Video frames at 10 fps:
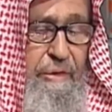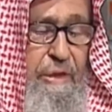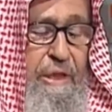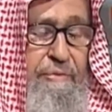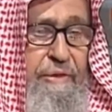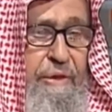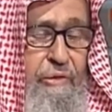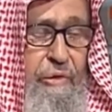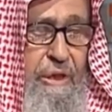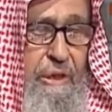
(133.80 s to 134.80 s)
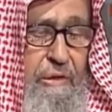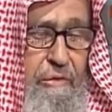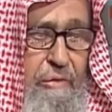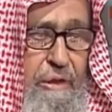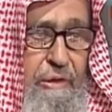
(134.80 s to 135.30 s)
من العبد أن يلح
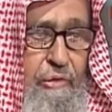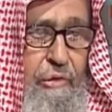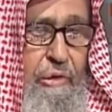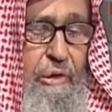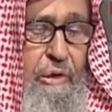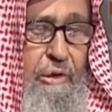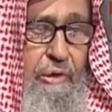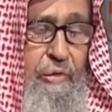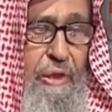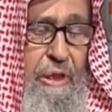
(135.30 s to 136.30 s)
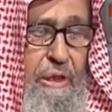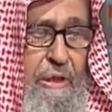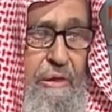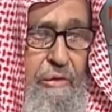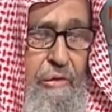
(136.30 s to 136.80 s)
وأن
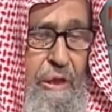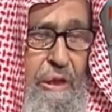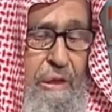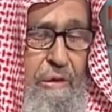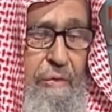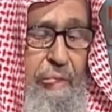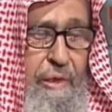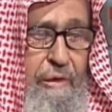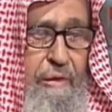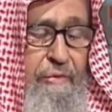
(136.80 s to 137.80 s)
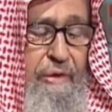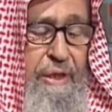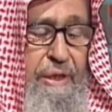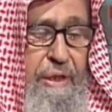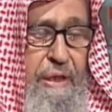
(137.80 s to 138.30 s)
يكرر الدعاء
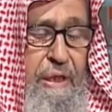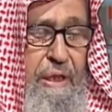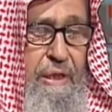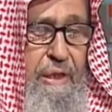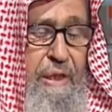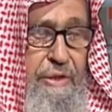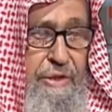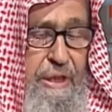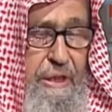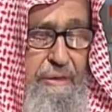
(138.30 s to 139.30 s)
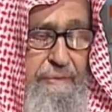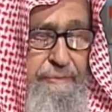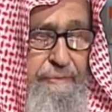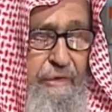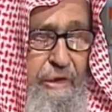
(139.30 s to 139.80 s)
فإن هذا أرجى
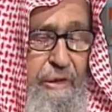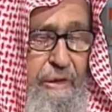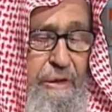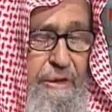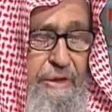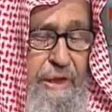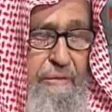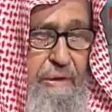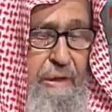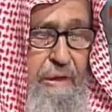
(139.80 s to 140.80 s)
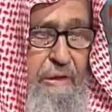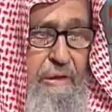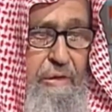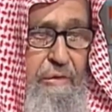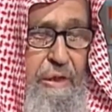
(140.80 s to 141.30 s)
للإجابة
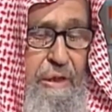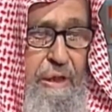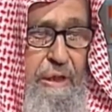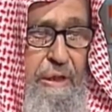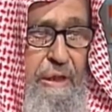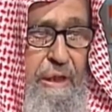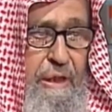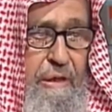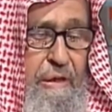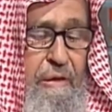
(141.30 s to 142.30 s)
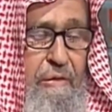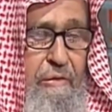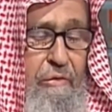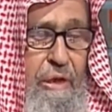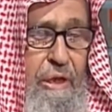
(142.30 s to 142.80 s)
كذلك
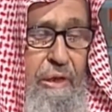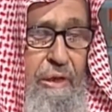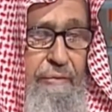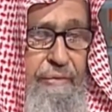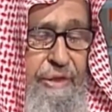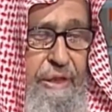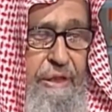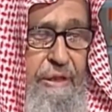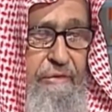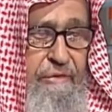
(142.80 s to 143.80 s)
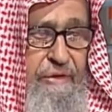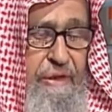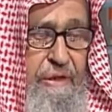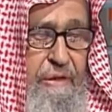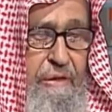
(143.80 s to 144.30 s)
وأعظم شيء
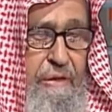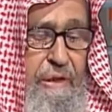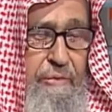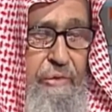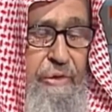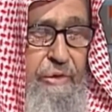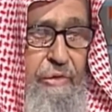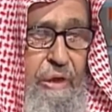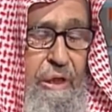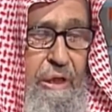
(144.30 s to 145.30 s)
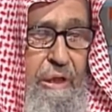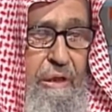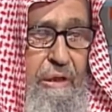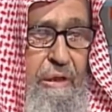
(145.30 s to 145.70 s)
في قبول الدعاء